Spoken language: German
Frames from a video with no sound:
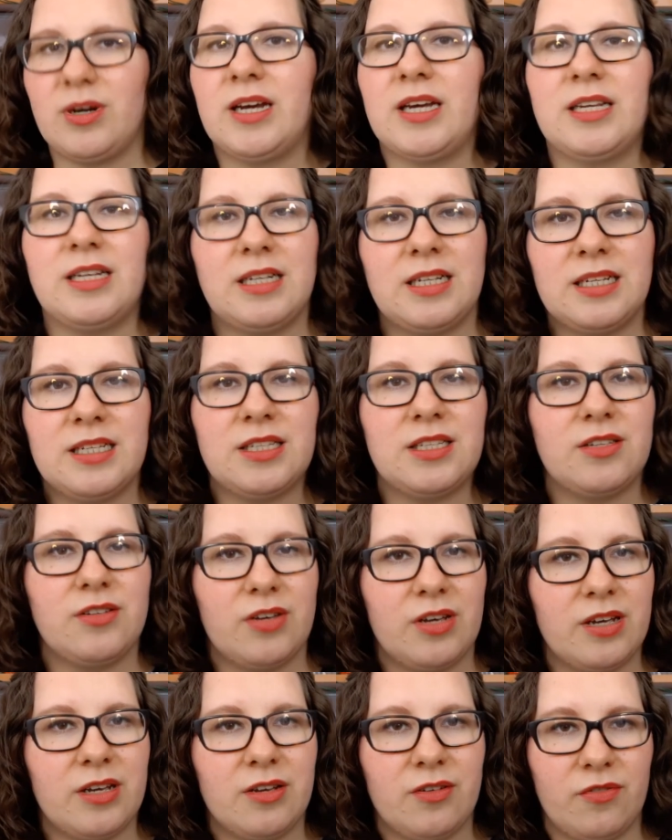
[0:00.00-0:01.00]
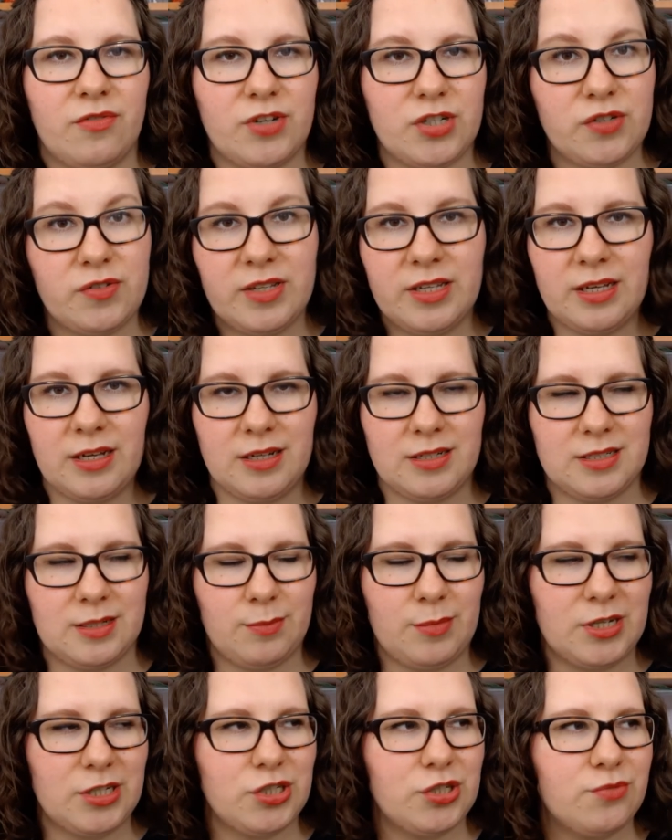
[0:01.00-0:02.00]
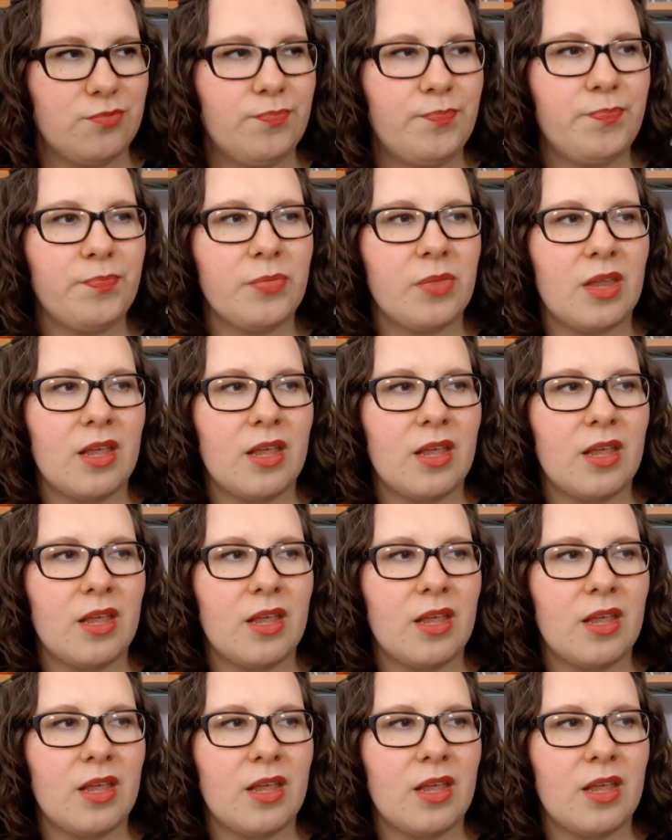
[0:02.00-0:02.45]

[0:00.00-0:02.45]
eigentlich verschwiegen hat den Menschen.